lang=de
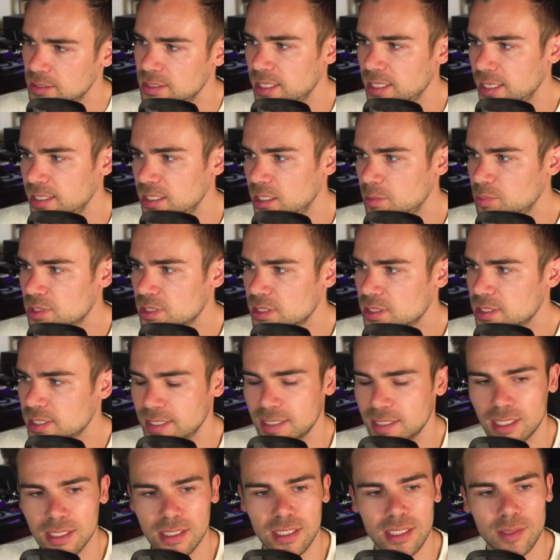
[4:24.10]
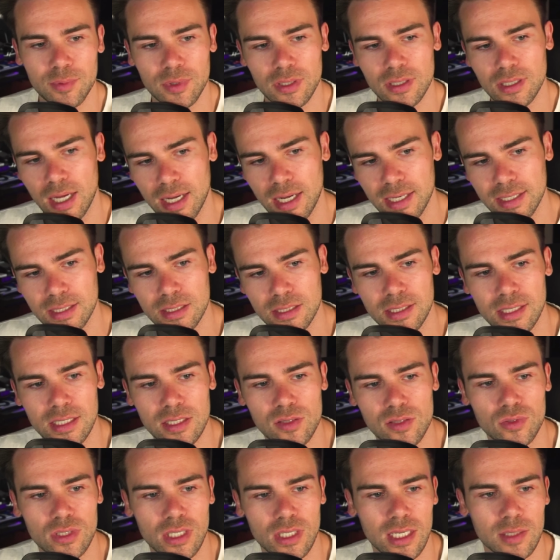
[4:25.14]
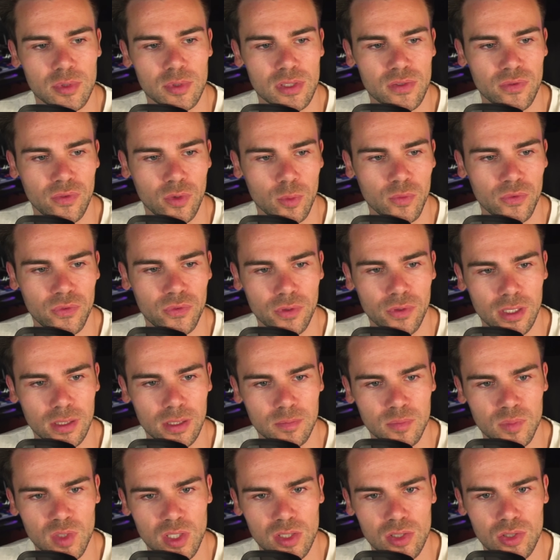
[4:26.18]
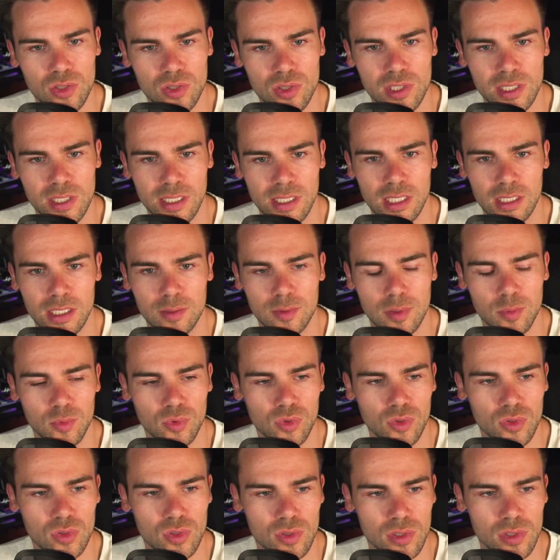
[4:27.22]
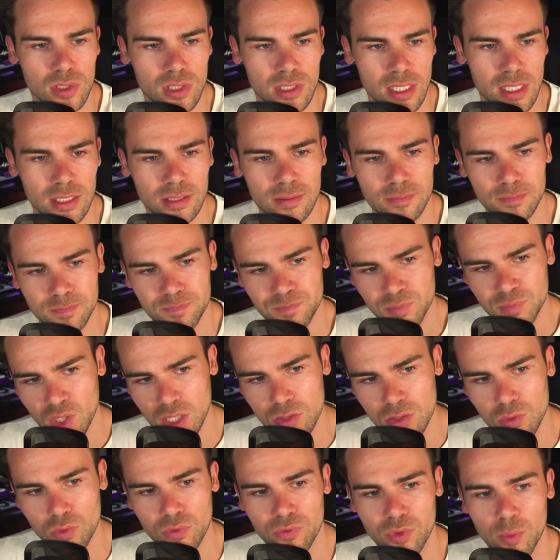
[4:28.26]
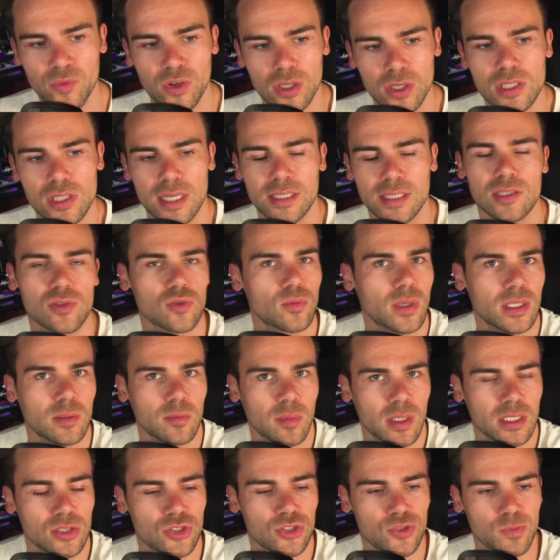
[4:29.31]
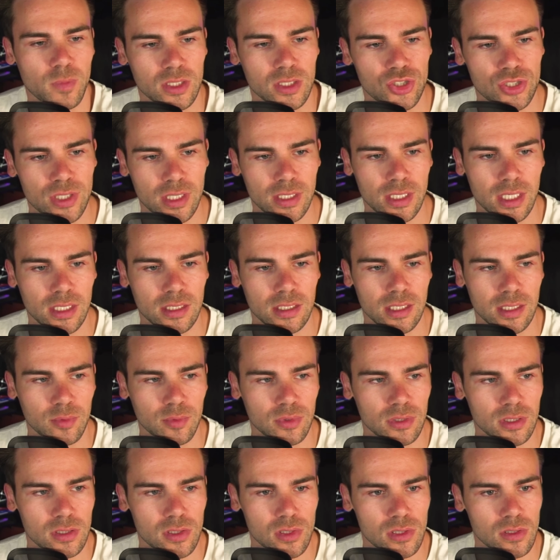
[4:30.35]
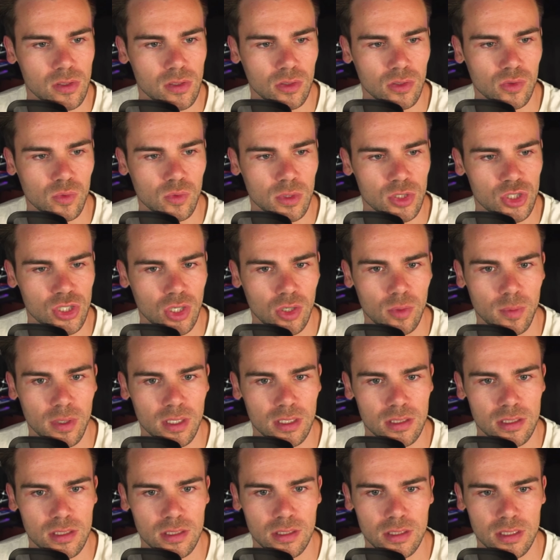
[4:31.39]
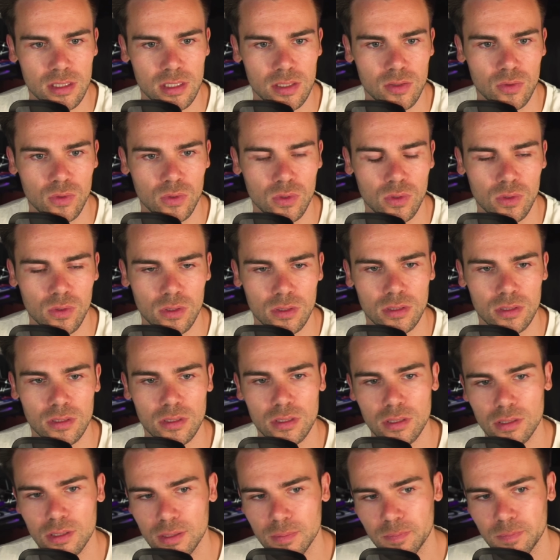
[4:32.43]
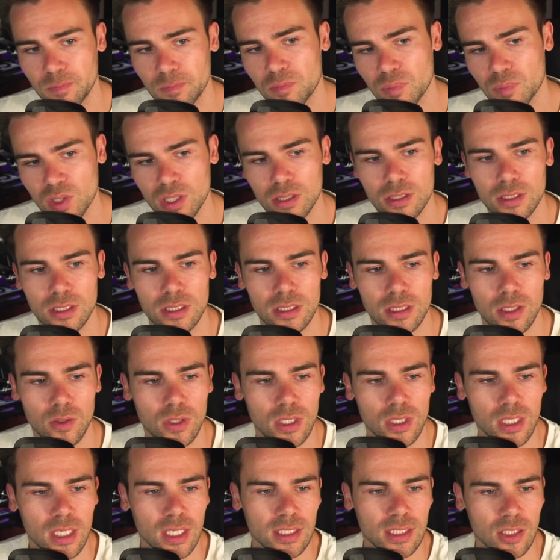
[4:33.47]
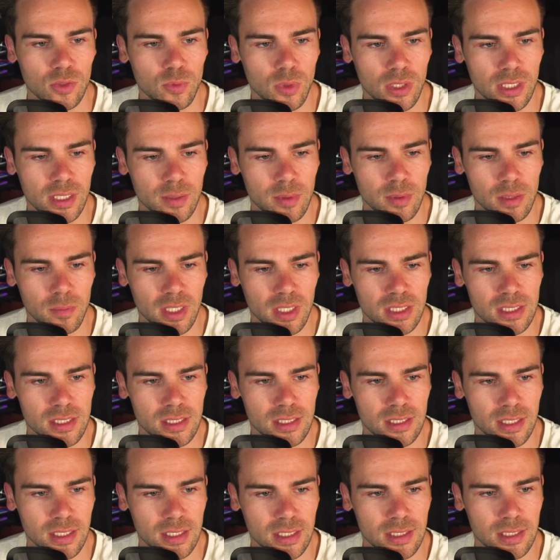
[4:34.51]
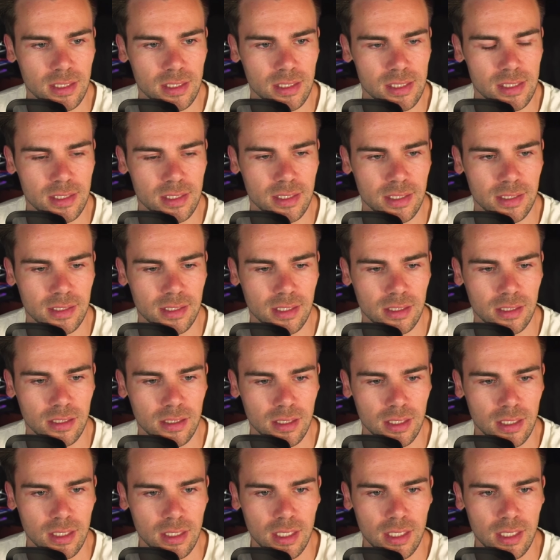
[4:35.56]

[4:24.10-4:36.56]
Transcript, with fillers: 3er bis 10er Hebel, eigentlich eher so 3 bis 5. Ähm, dass ich einen 10er Hebel benutze, ist selten. Also 5er ist eigentlich so mein, mein, mein Standardhebel, das ist noch ein überschaubares Risiko und ähm, genau. Da überhebelt man sich nicht, das geht dann